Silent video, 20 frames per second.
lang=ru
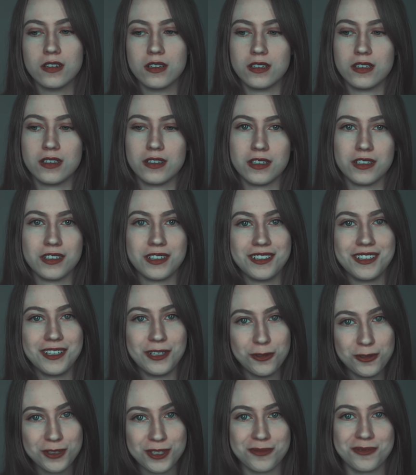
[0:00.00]
а,
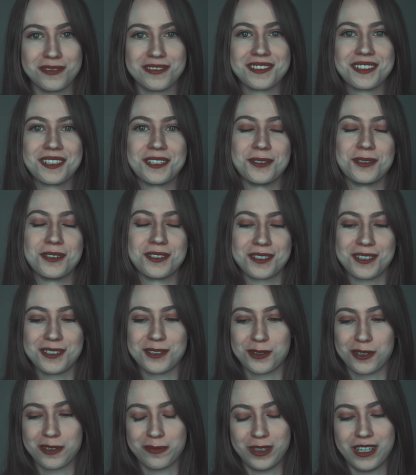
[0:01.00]
людям, с
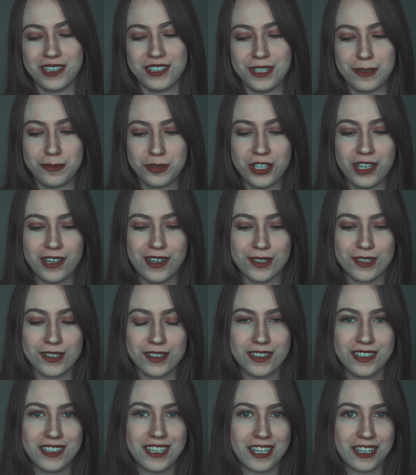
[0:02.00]
которыми они
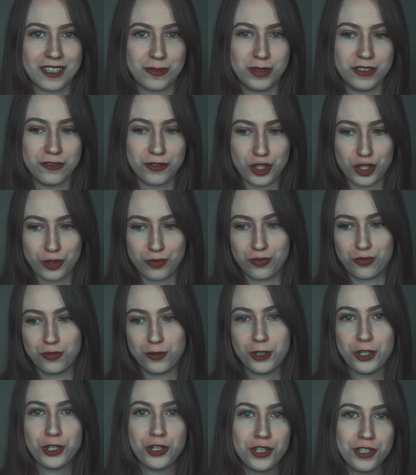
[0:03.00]
общаются, да, к бывшим
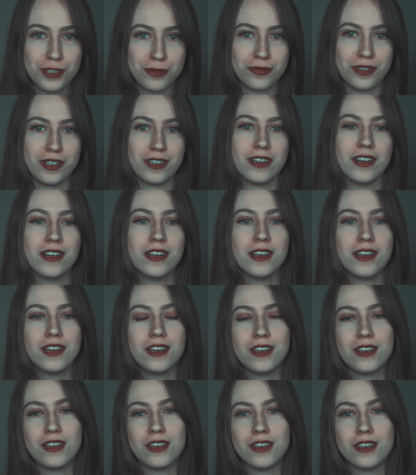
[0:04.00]
мужчинам или
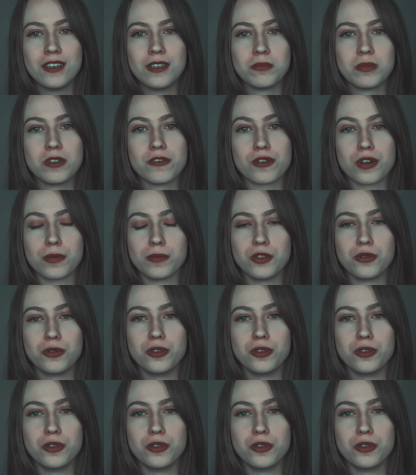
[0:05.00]
бывшим